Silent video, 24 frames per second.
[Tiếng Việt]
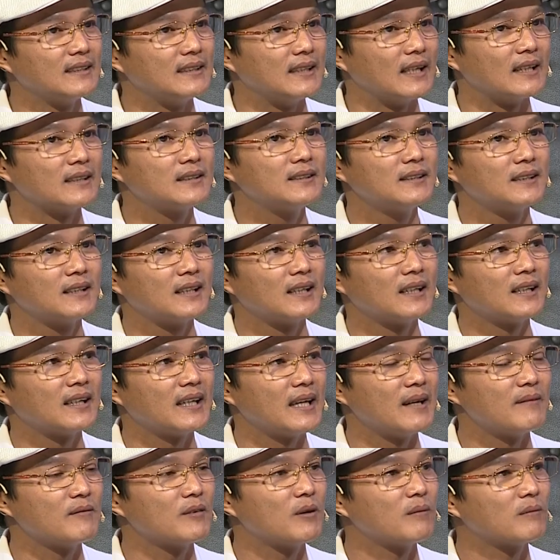dạ thưa
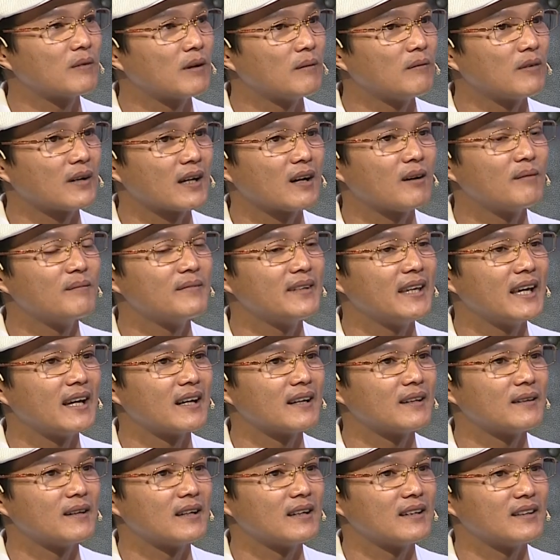em cũng có một cái không
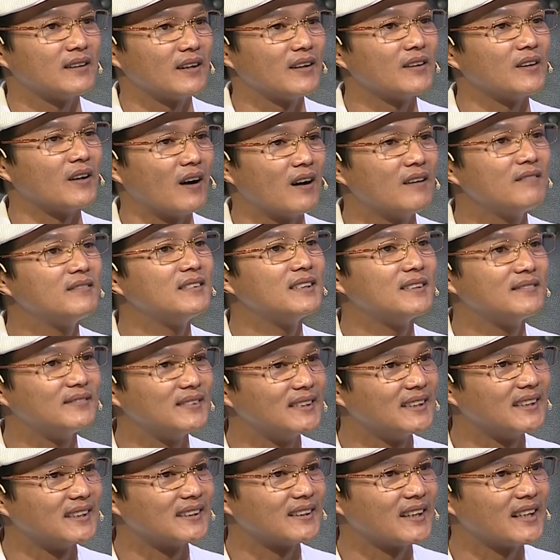gian ờ, nhỏ nhỏ vừa
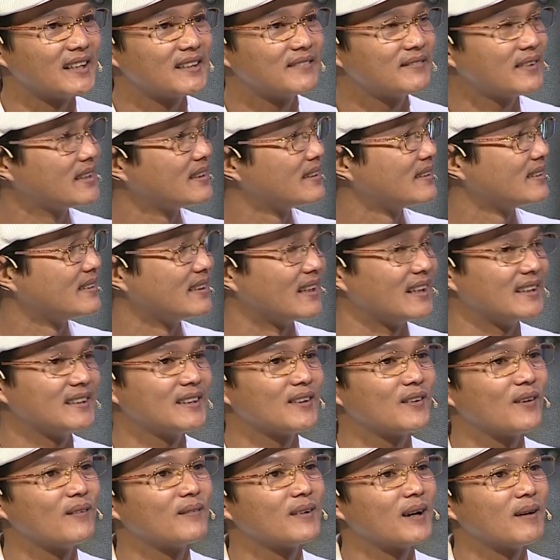vừa thôi anh Vinh dạ, à.
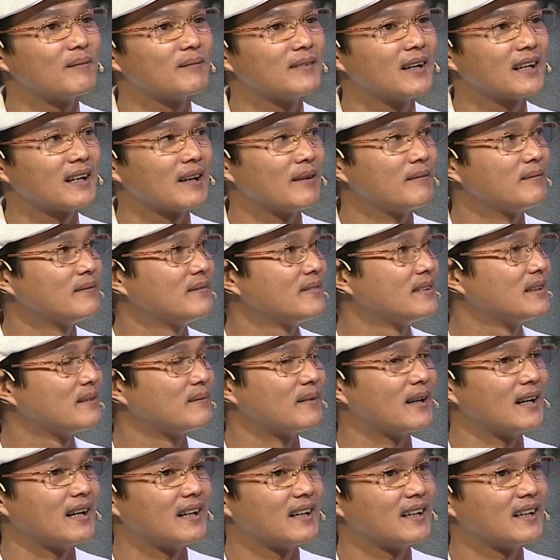chứ cũng không lớn lắm nhưng mà